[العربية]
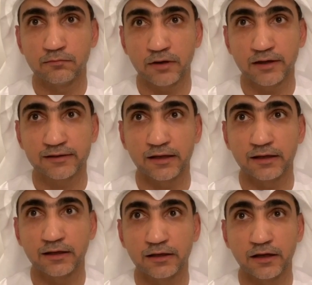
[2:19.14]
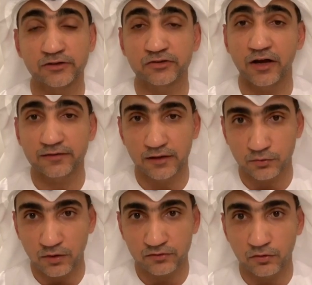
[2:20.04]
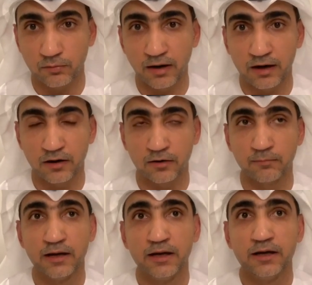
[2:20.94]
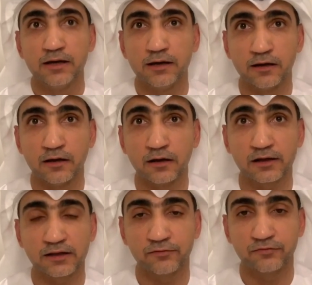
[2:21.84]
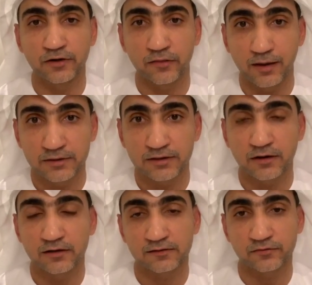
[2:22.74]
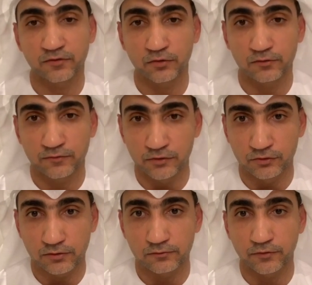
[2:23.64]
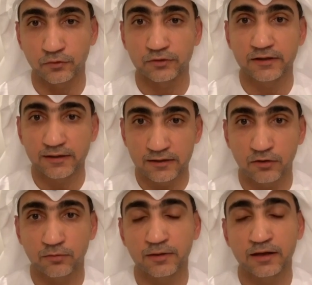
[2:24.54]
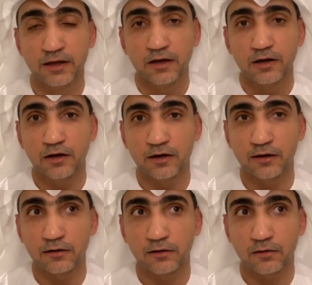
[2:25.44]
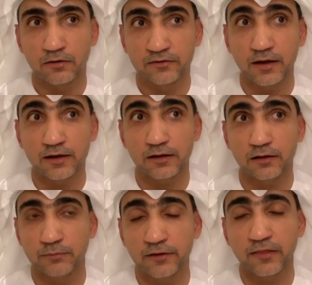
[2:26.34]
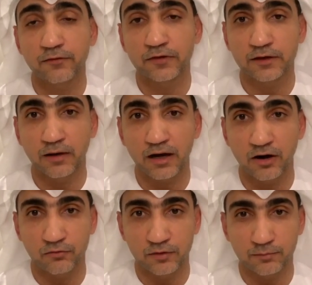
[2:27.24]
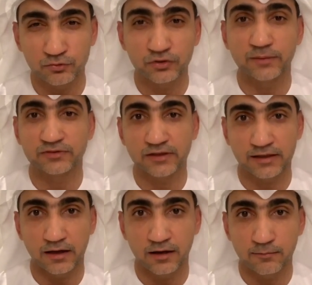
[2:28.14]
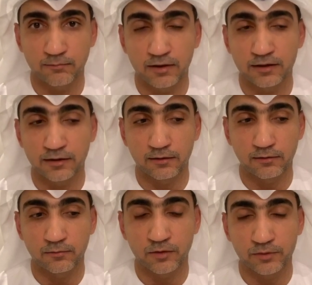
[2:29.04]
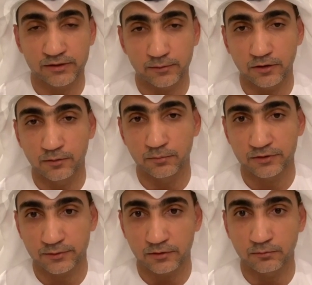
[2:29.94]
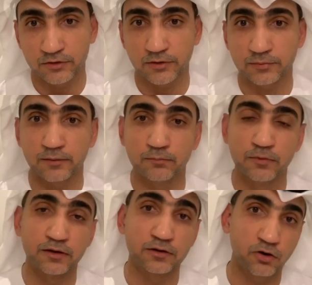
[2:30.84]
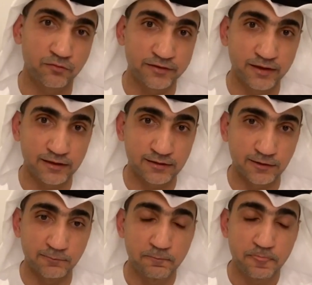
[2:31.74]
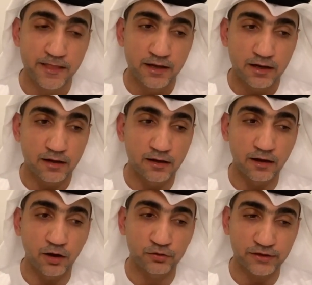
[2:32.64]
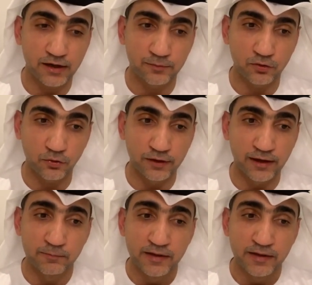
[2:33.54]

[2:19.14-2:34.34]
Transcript: حتى الاشخاص اللي يتواصلون معاهم آه، اختلاف في النظام الدراسي في في الروتين اليومي آه، بالاضافه للمخاوف الموجوده بشكل عام آه، المرتبطه بكوفيد 19 او اضطراب كورونا